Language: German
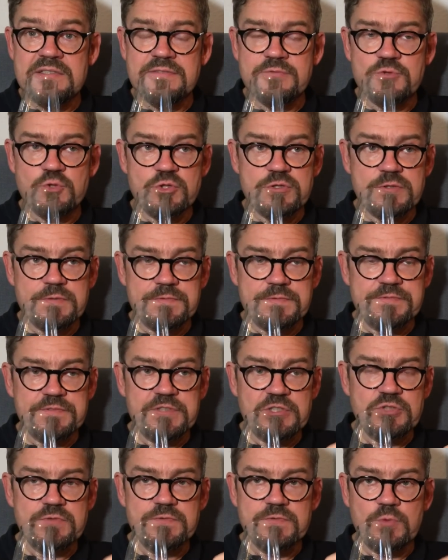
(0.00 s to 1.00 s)
frisch,
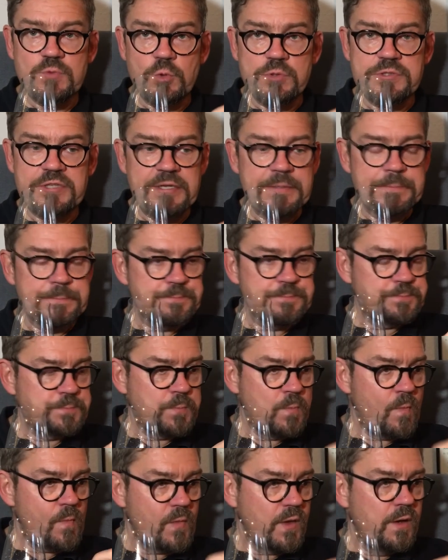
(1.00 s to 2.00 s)
frischen, fruchtigen
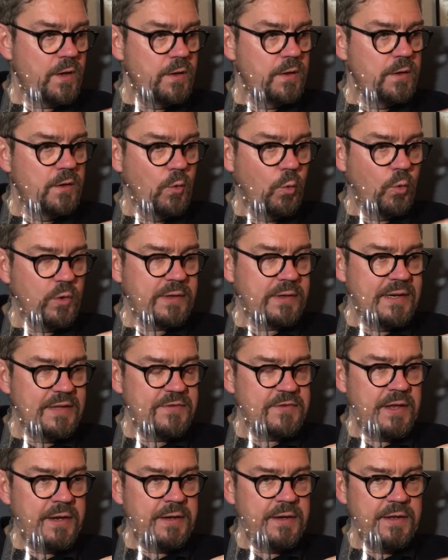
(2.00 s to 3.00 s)
Noten
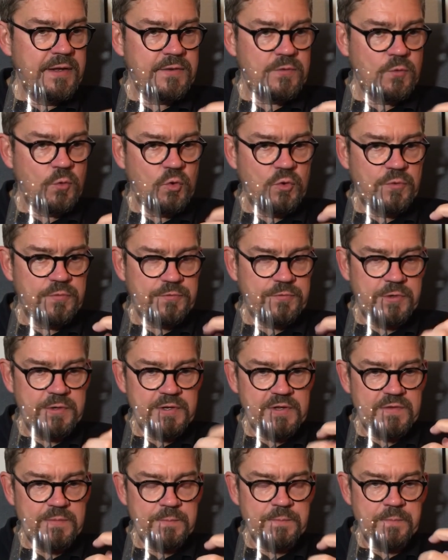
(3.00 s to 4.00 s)
letztendlich, so von
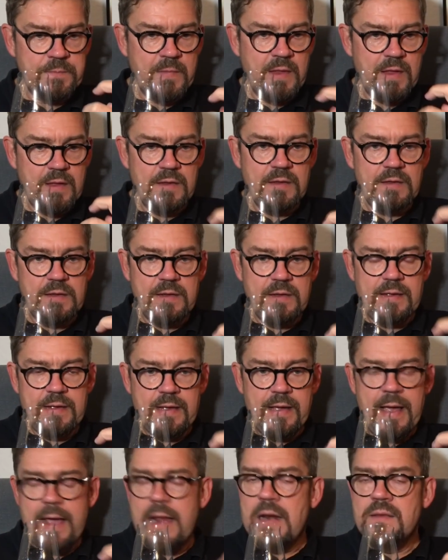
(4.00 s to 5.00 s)
diesem
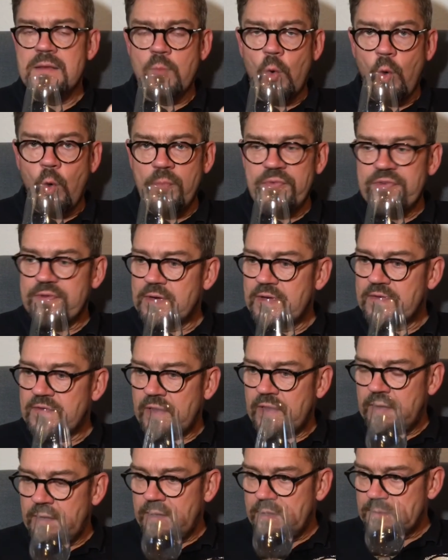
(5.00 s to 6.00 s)
hellem Obst
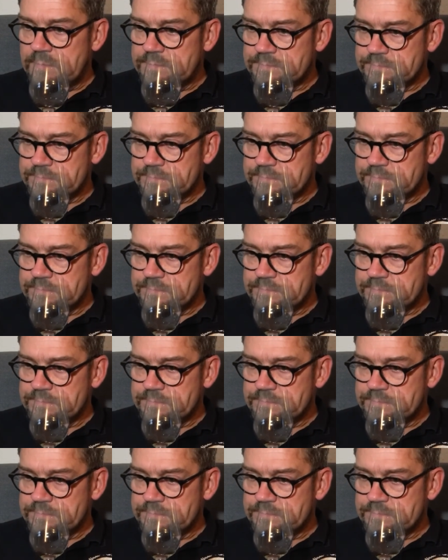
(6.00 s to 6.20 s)
letztendlich.